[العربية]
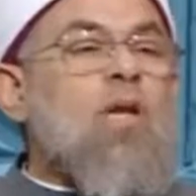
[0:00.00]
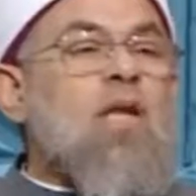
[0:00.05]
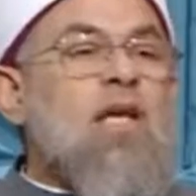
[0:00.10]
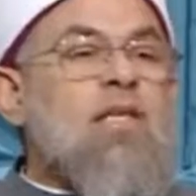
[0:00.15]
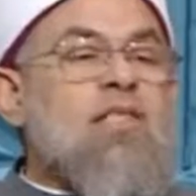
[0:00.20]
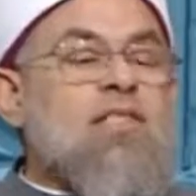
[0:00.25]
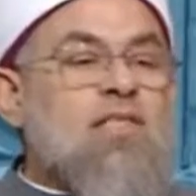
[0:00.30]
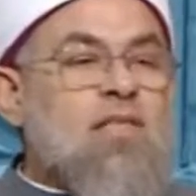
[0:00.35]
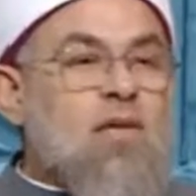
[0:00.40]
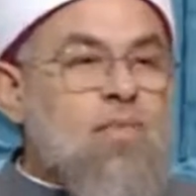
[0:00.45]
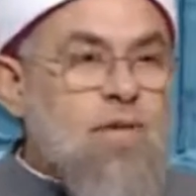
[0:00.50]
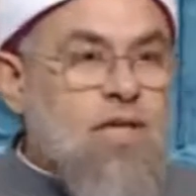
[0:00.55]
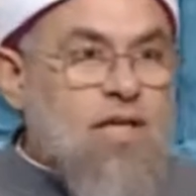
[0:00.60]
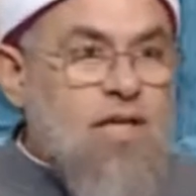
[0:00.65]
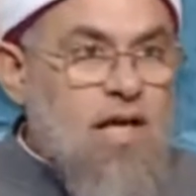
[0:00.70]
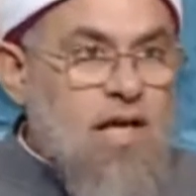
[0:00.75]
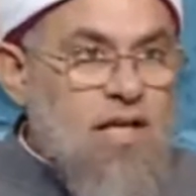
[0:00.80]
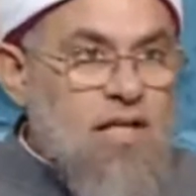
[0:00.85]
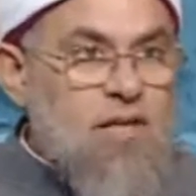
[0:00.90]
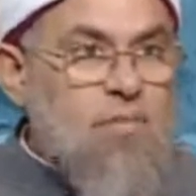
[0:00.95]
بالله السميع
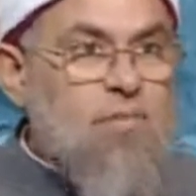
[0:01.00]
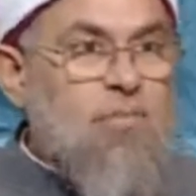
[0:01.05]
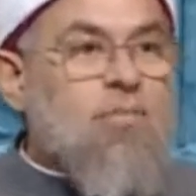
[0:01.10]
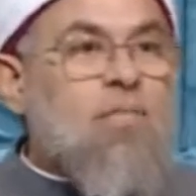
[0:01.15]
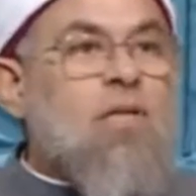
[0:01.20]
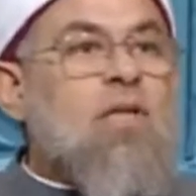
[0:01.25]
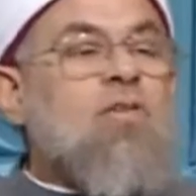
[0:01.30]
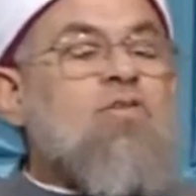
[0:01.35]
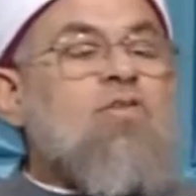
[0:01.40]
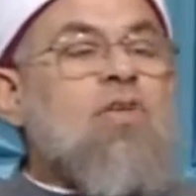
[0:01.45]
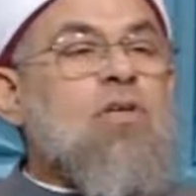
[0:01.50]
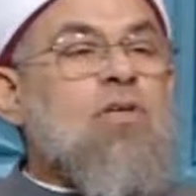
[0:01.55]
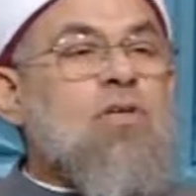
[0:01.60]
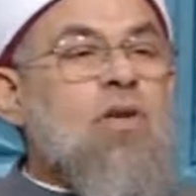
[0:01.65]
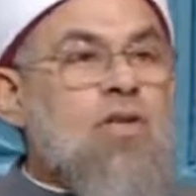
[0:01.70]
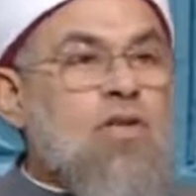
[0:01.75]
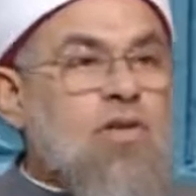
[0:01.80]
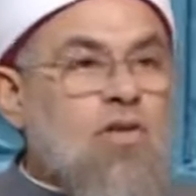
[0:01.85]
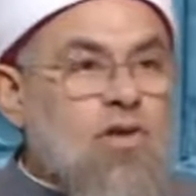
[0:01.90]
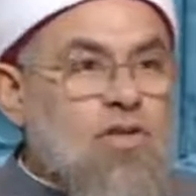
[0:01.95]
العليم من
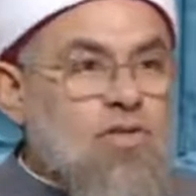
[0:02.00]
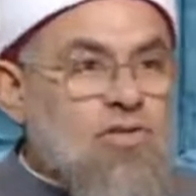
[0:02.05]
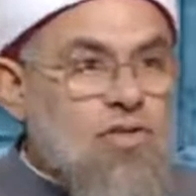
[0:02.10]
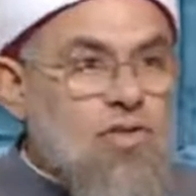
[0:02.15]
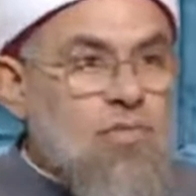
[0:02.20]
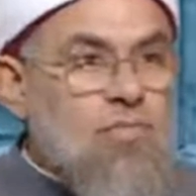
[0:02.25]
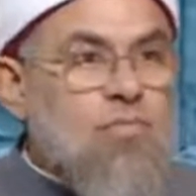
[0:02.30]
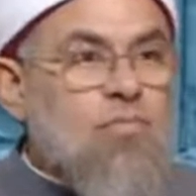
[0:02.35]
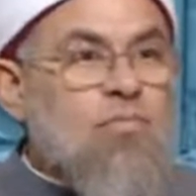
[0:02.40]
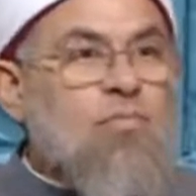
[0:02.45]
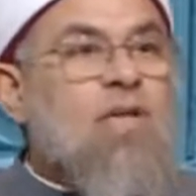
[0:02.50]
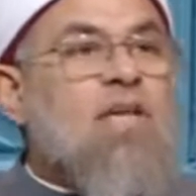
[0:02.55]
الشيطان الرجيم